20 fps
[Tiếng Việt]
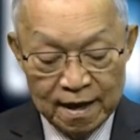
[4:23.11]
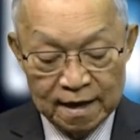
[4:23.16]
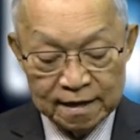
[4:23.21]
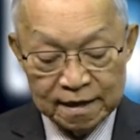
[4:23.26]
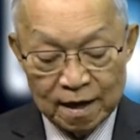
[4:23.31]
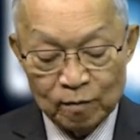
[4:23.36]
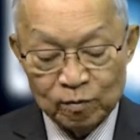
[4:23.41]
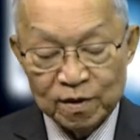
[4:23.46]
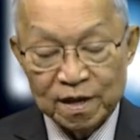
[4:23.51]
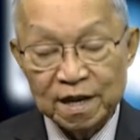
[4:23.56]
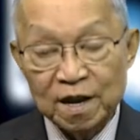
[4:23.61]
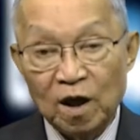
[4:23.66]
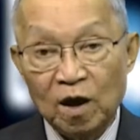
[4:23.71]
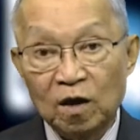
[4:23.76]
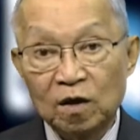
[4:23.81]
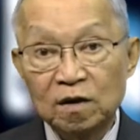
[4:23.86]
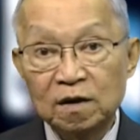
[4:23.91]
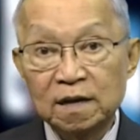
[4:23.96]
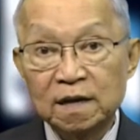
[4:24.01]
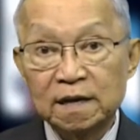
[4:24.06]
Trong khi
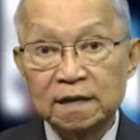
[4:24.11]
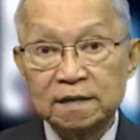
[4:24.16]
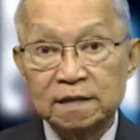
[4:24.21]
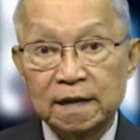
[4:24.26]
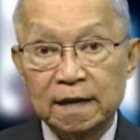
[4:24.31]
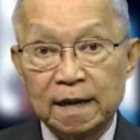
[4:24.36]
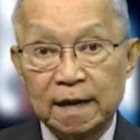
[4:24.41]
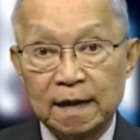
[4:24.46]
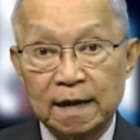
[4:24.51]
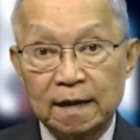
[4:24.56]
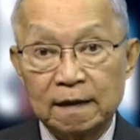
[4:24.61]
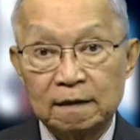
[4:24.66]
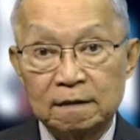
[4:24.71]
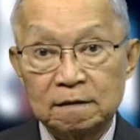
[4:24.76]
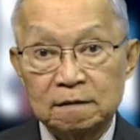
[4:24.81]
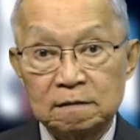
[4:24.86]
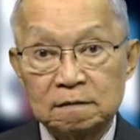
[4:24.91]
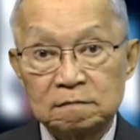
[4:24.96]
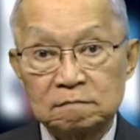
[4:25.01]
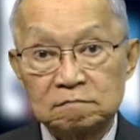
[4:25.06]
đó thì
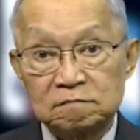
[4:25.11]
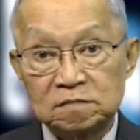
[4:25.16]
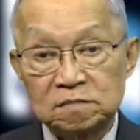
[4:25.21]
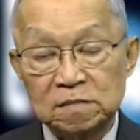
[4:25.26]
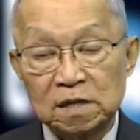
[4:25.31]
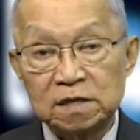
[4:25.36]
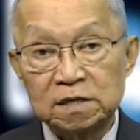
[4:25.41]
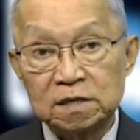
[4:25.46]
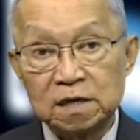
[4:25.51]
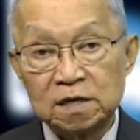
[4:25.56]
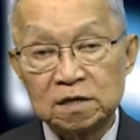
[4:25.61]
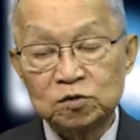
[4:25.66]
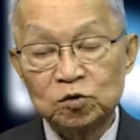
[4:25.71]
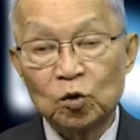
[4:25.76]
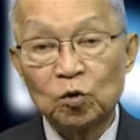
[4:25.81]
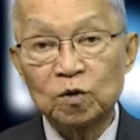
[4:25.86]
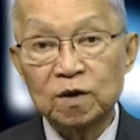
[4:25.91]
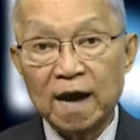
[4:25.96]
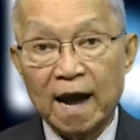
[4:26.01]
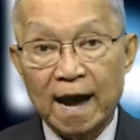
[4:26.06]
cái
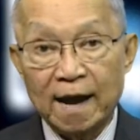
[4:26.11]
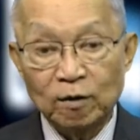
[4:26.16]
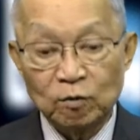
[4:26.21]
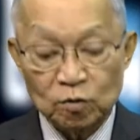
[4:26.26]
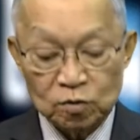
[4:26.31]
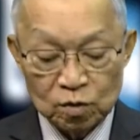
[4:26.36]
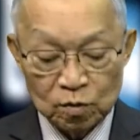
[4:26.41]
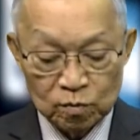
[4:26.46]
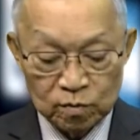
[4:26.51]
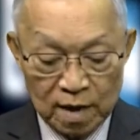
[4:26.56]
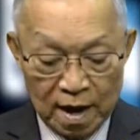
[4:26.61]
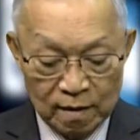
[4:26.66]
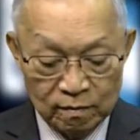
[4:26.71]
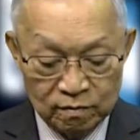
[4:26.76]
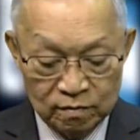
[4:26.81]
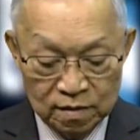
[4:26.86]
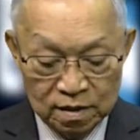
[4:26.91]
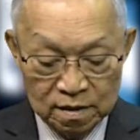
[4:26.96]
số cảng của Trung Cộng